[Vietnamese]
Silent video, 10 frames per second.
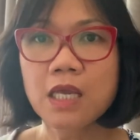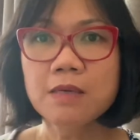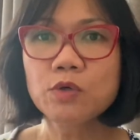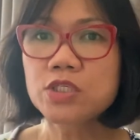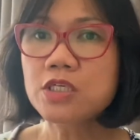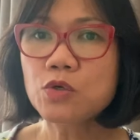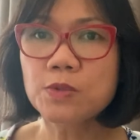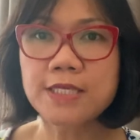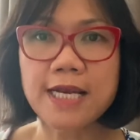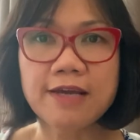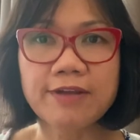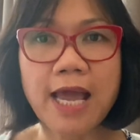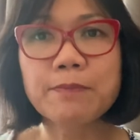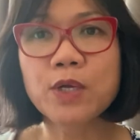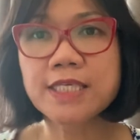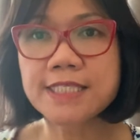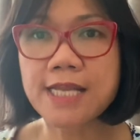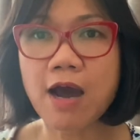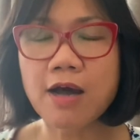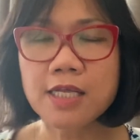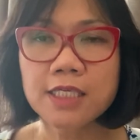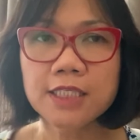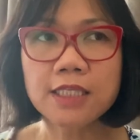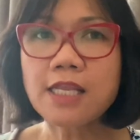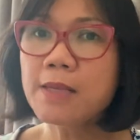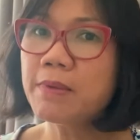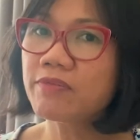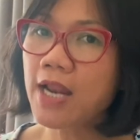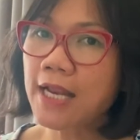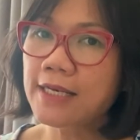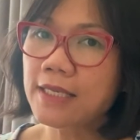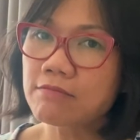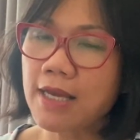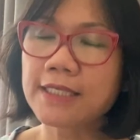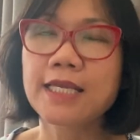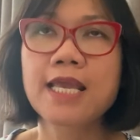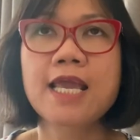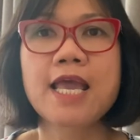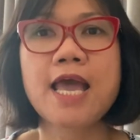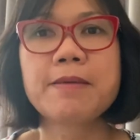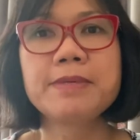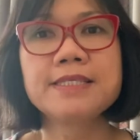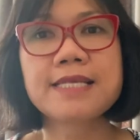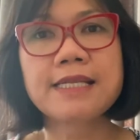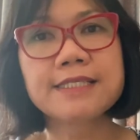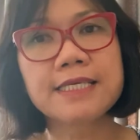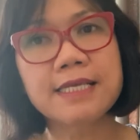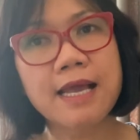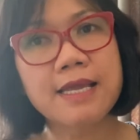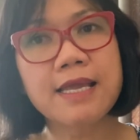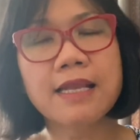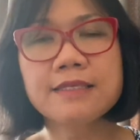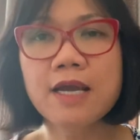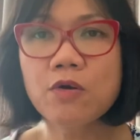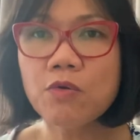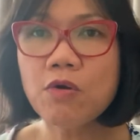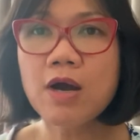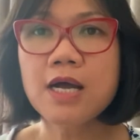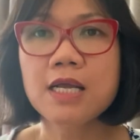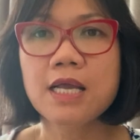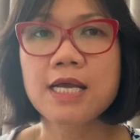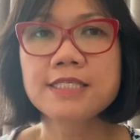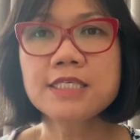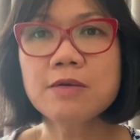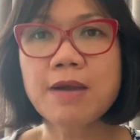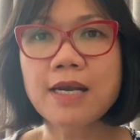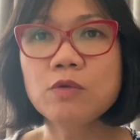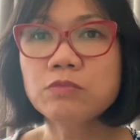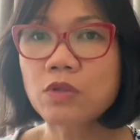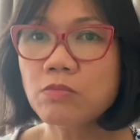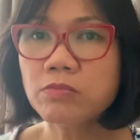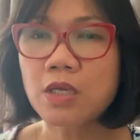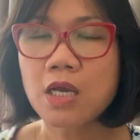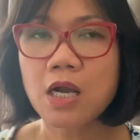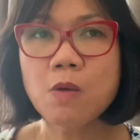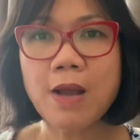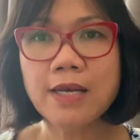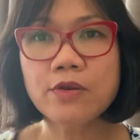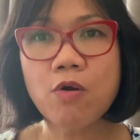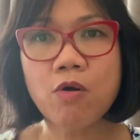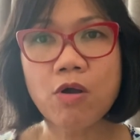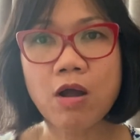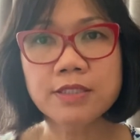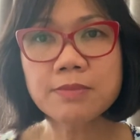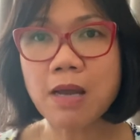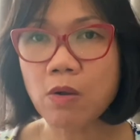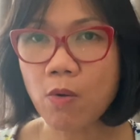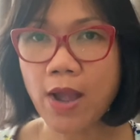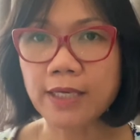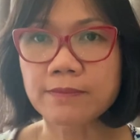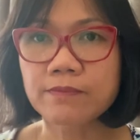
buổi trưa ngủ dậy là phải ăn một cái gì đó thì tất nhiên mình vẫn ăn lành mạnh à, mình sẽ ăn trái cây ăn dạ ua à, chứ không ăn lung tung không ăn đồ có chất bảo quản